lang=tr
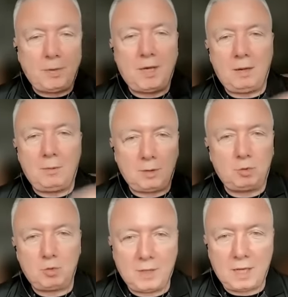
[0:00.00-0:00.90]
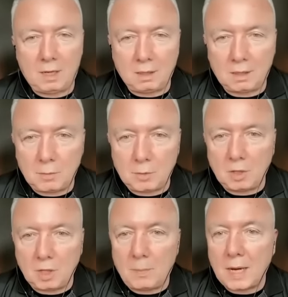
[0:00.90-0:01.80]
Hop yere bile düşmeden
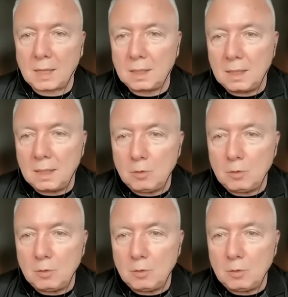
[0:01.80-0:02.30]
kalkabiliyorlar. Aleykümselam.